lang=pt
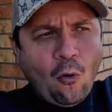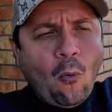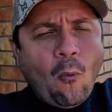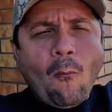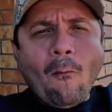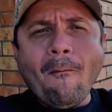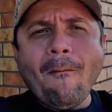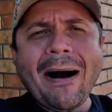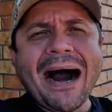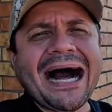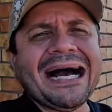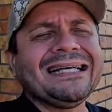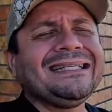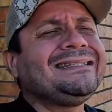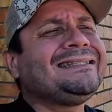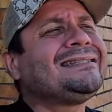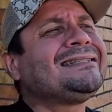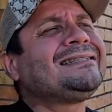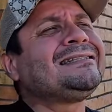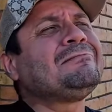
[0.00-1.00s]
o
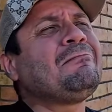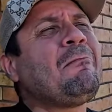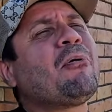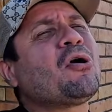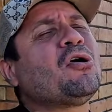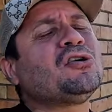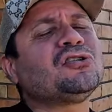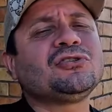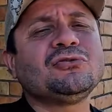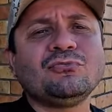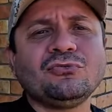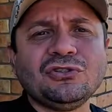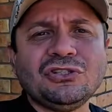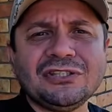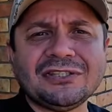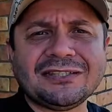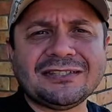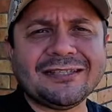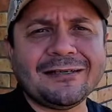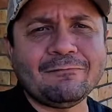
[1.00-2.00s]
mais próximo
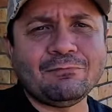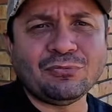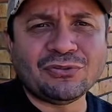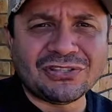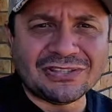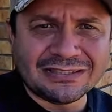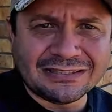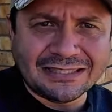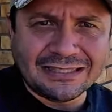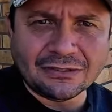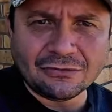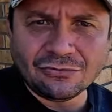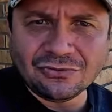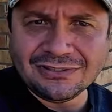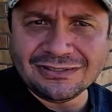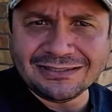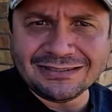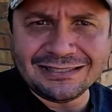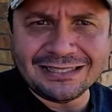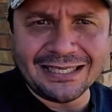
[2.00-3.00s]
de 100%
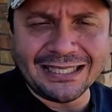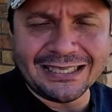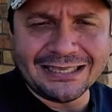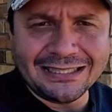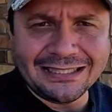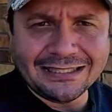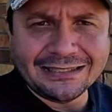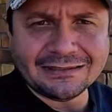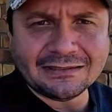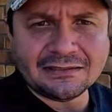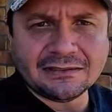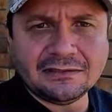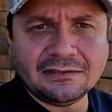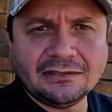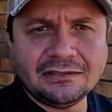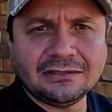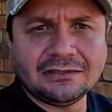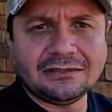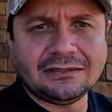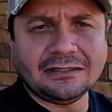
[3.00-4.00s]
de certeza
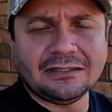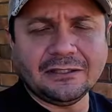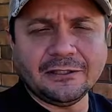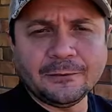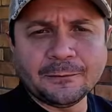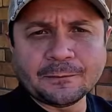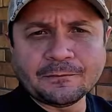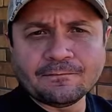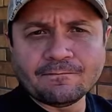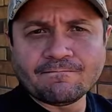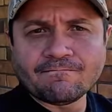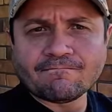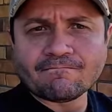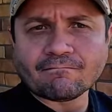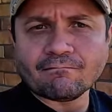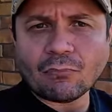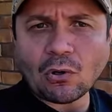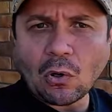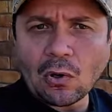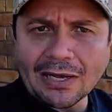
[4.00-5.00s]
de ter
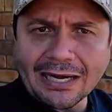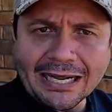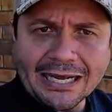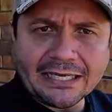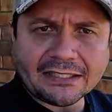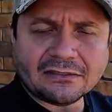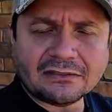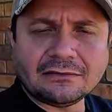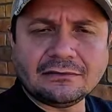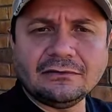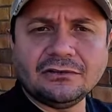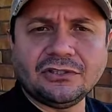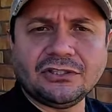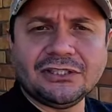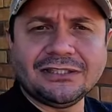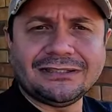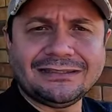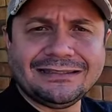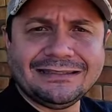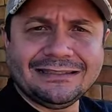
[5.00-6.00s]
progresso,
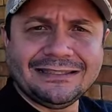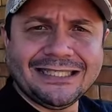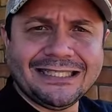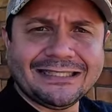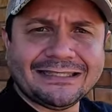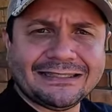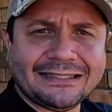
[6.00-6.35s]
de, de